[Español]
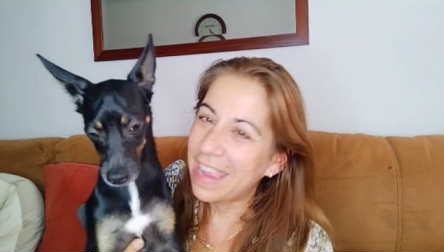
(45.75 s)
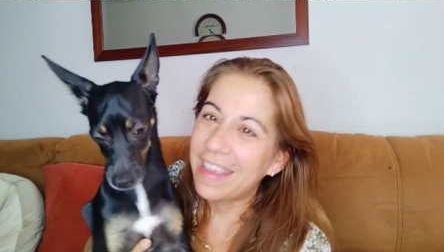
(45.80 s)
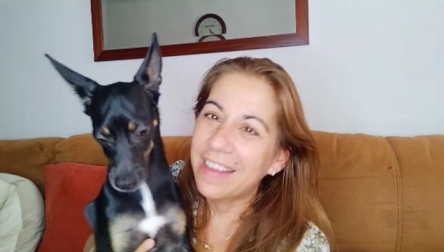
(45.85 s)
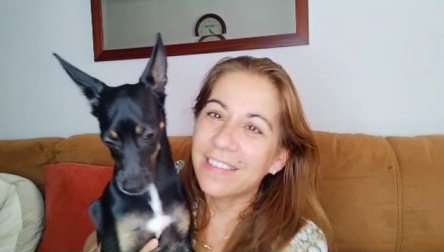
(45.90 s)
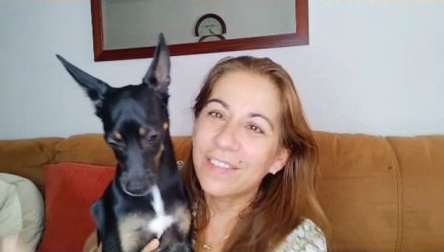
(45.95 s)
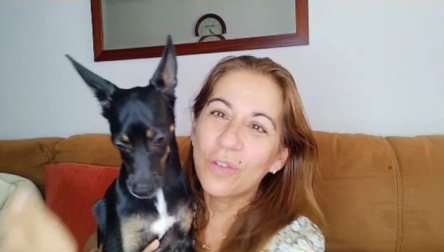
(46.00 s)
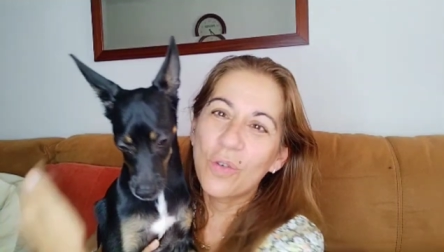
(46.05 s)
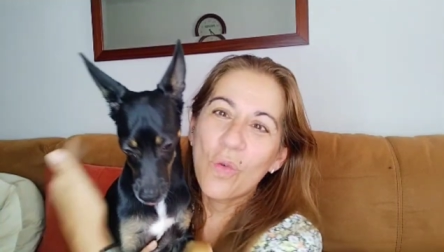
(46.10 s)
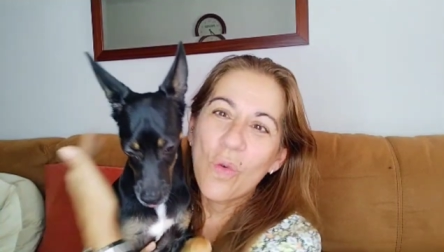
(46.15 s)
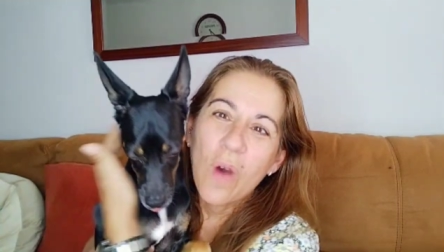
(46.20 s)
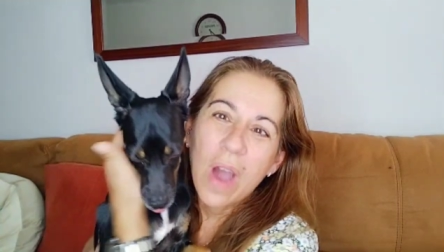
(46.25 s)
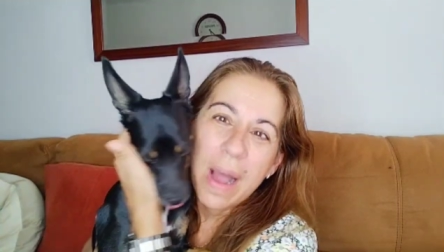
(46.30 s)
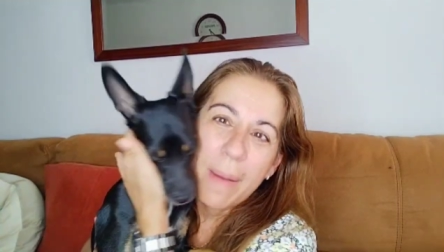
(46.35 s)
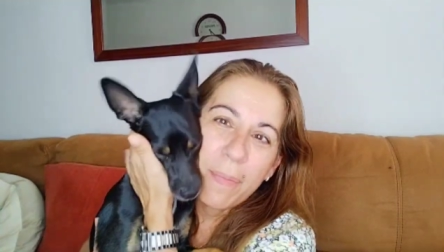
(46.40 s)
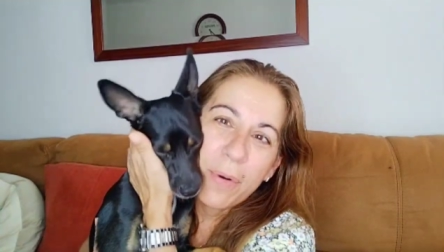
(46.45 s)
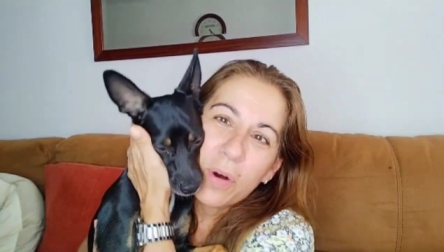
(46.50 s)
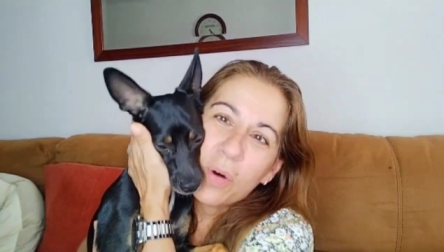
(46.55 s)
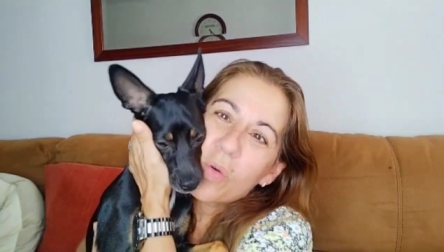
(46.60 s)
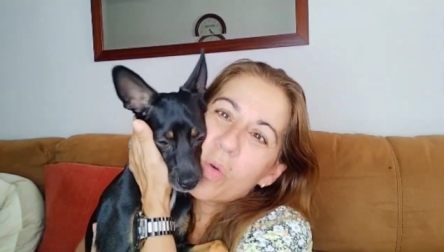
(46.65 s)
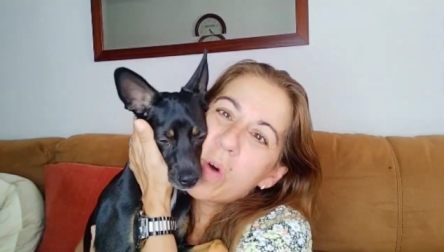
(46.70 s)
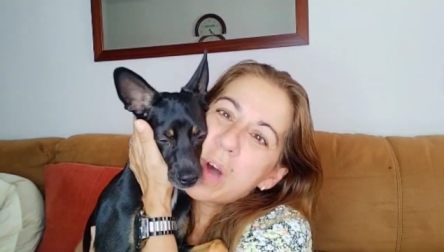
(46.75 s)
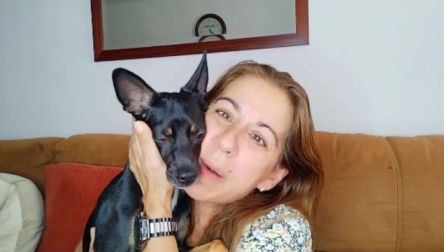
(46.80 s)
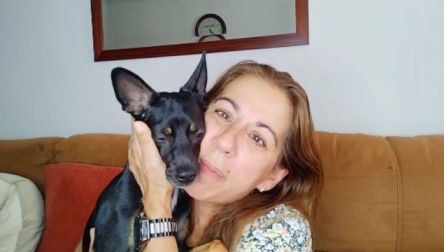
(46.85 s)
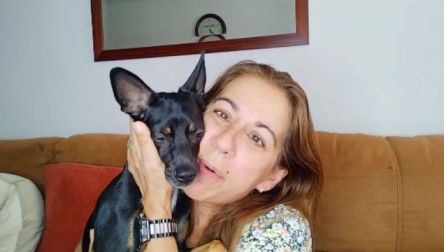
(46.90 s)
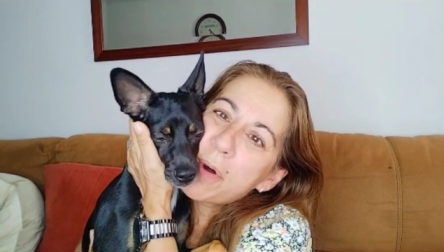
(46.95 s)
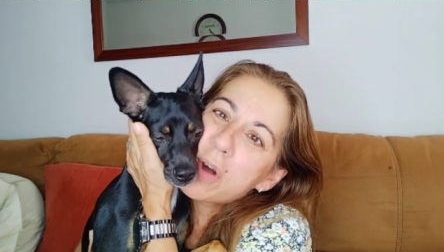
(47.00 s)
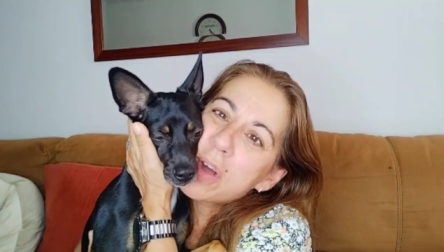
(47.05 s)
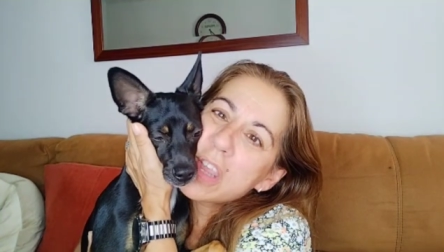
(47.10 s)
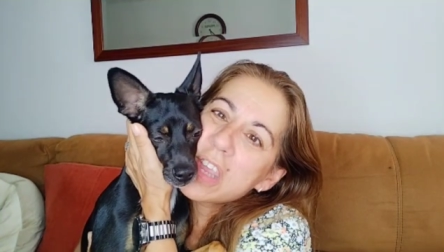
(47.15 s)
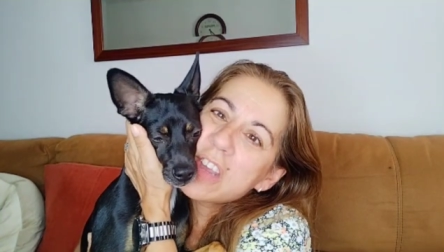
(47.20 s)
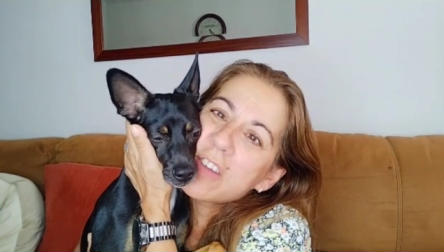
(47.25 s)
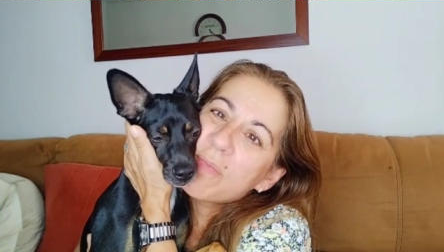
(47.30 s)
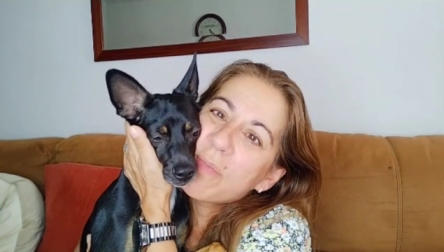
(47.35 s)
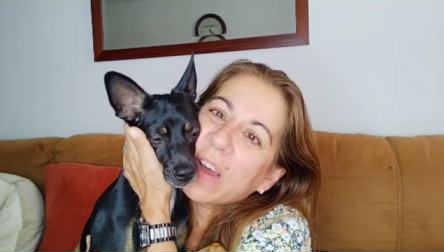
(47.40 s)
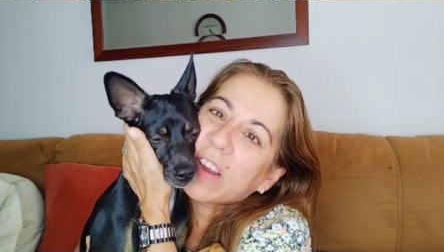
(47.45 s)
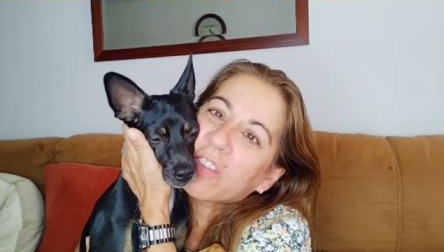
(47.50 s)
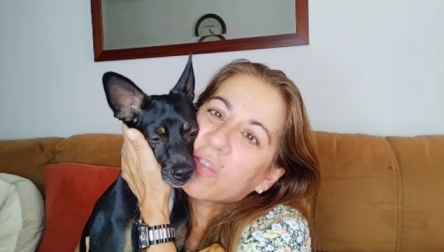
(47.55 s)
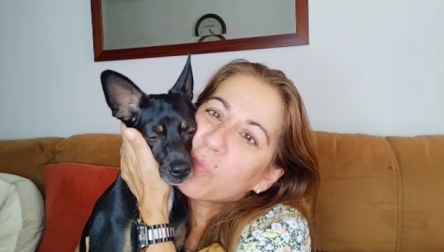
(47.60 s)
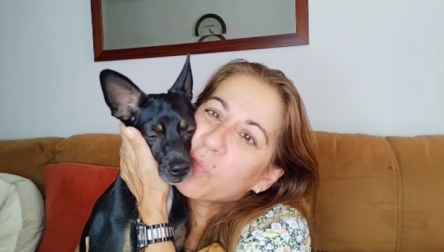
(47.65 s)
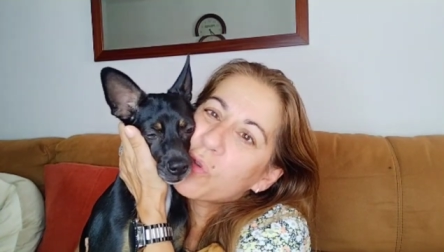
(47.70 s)
es guapo, guapo y es
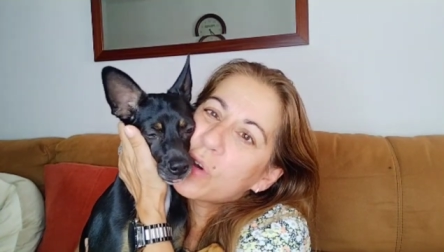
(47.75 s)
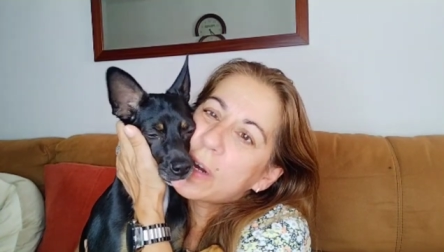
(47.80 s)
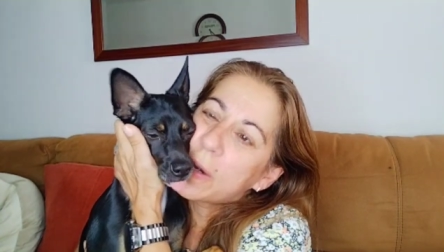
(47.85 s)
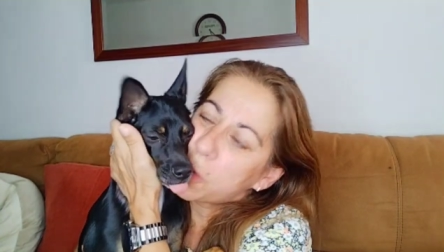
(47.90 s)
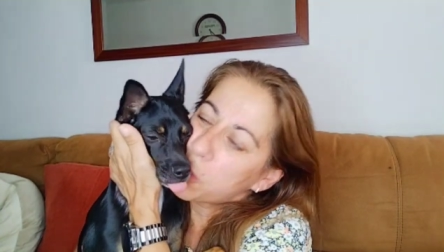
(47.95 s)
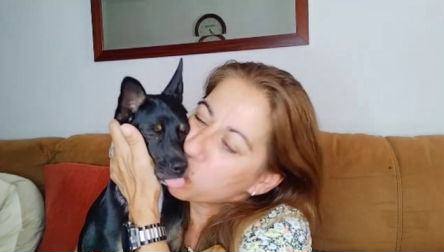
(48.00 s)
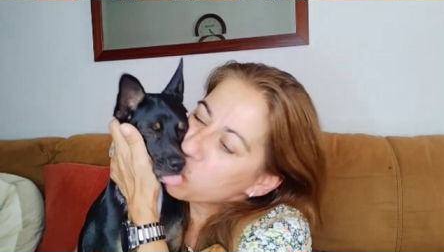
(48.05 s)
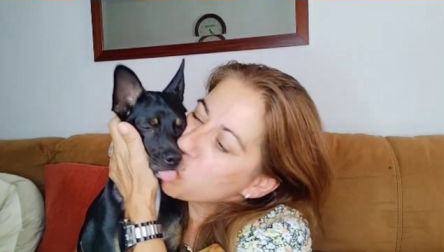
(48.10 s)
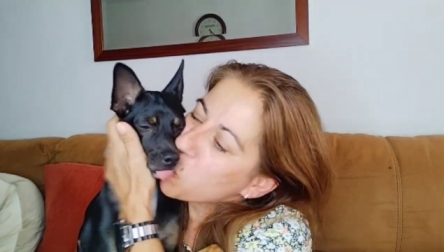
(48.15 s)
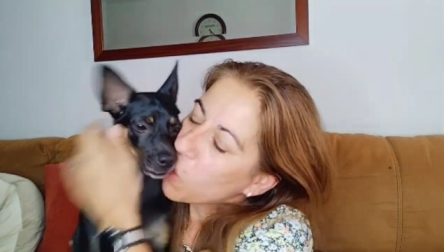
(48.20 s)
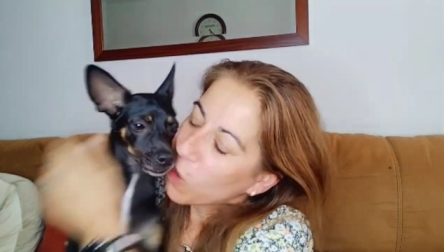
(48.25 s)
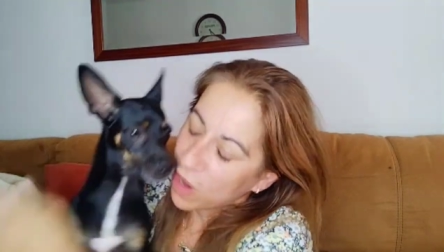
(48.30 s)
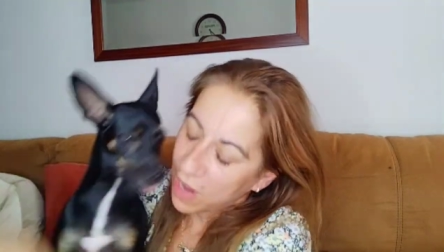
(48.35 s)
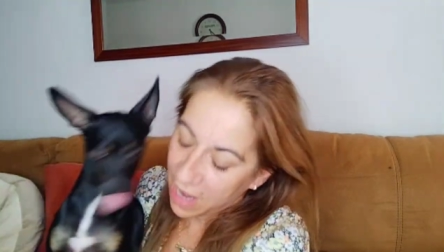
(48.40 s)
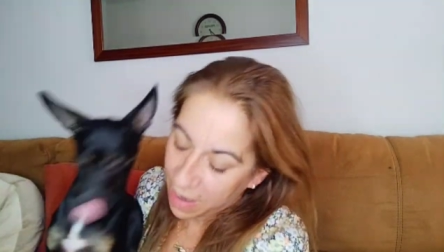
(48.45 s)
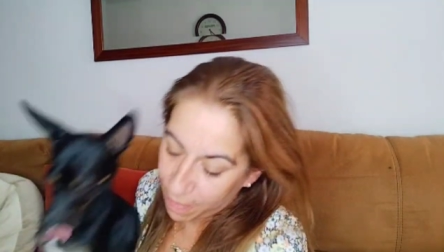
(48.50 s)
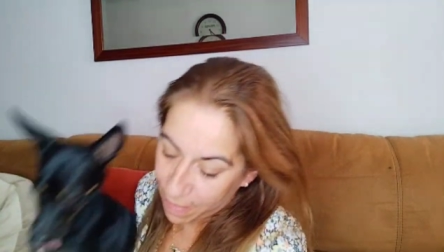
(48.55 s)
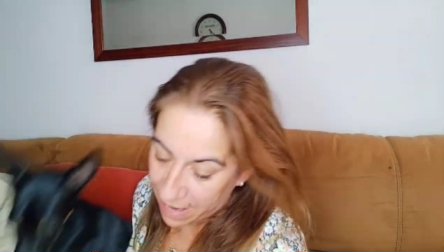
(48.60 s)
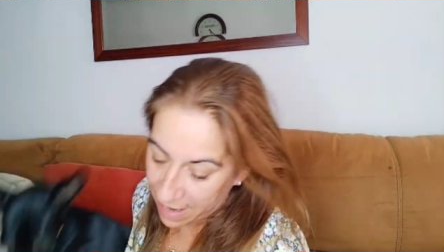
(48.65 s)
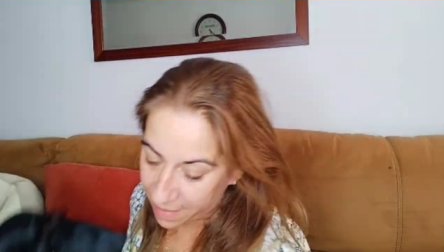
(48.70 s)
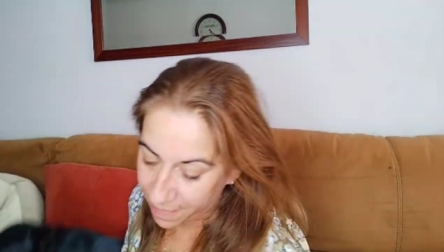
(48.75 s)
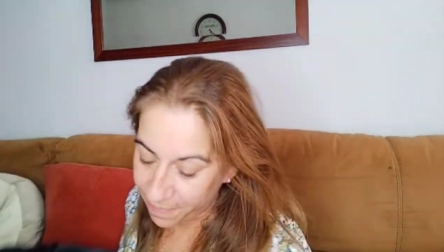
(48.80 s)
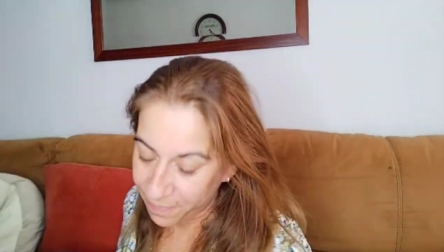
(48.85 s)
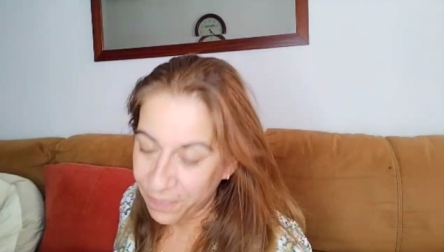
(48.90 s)
más bueno que el pan.